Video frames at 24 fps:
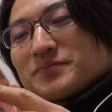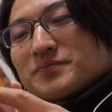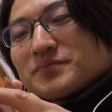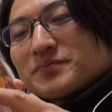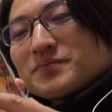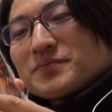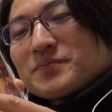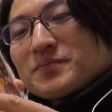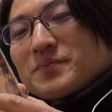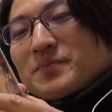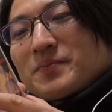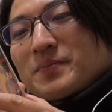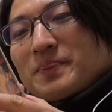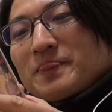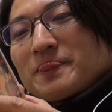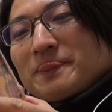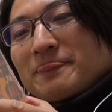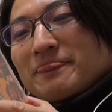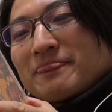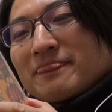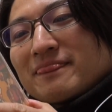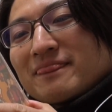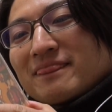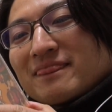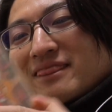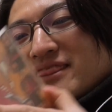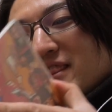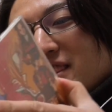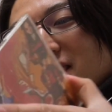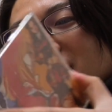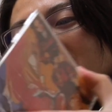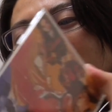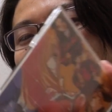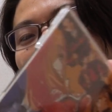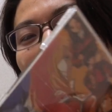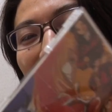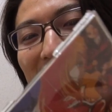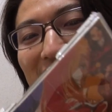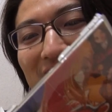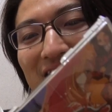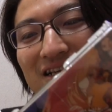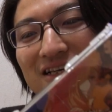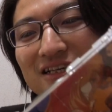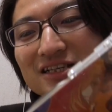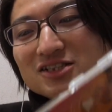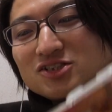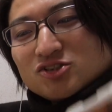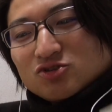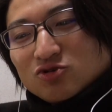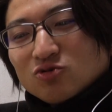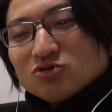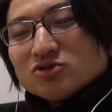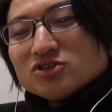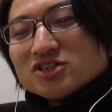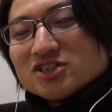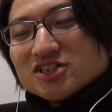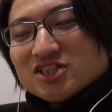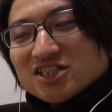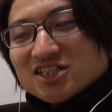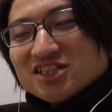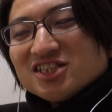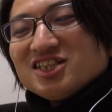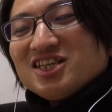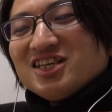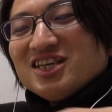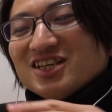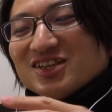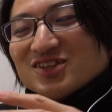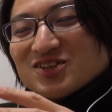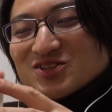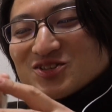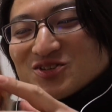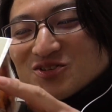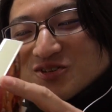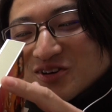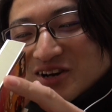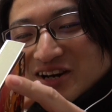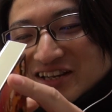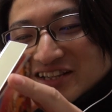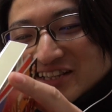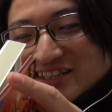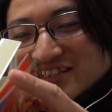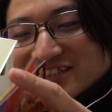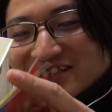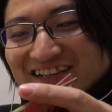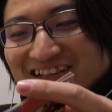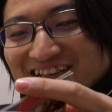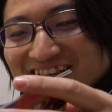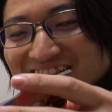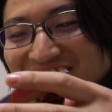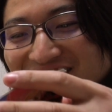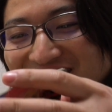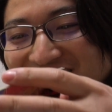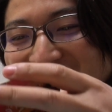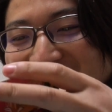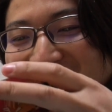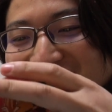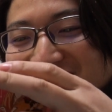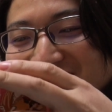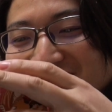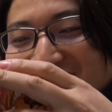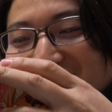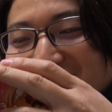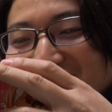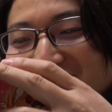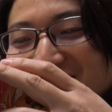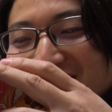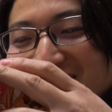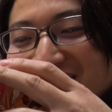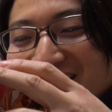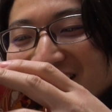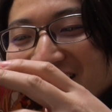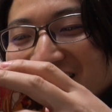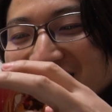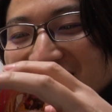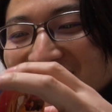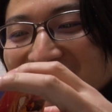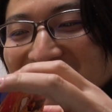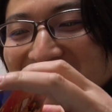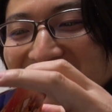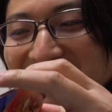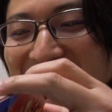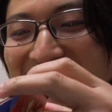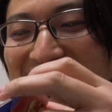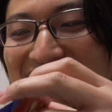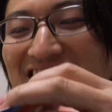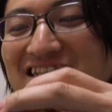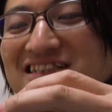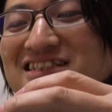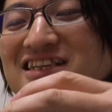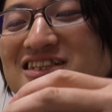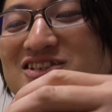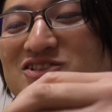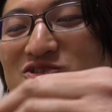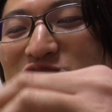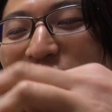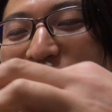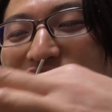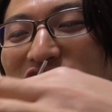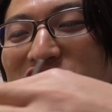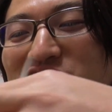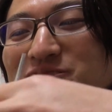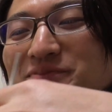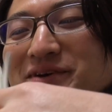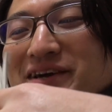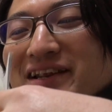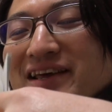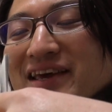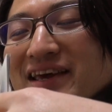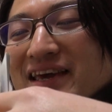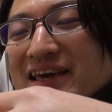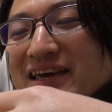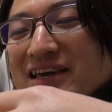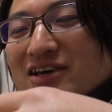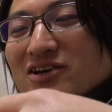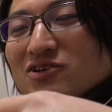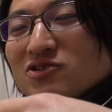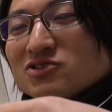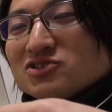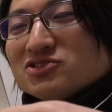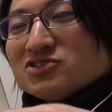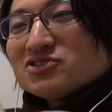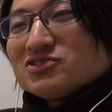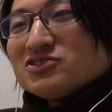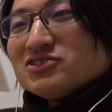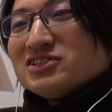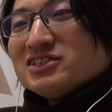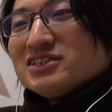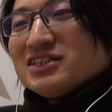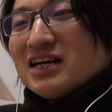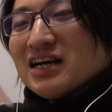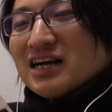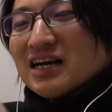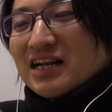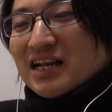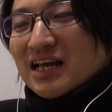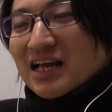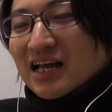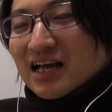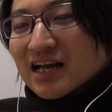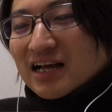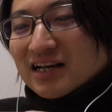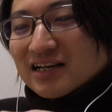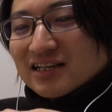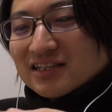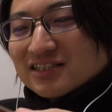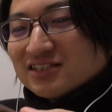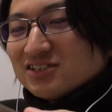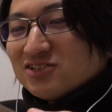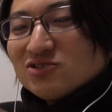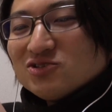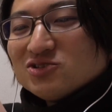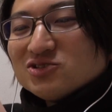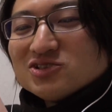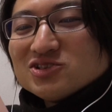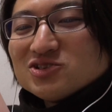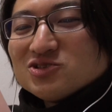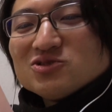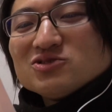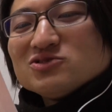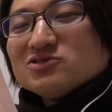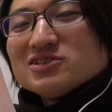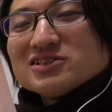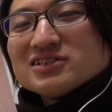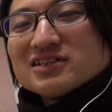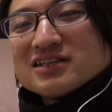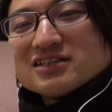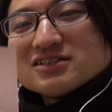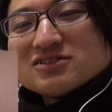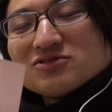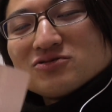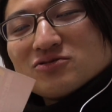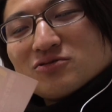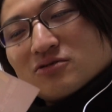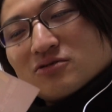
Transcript: CD の紹介なのそうです CD の紹介でキュベレーをなんかするとかじゃないじゃじゃそのキュベレーをやけしながらそうそうじゃないそ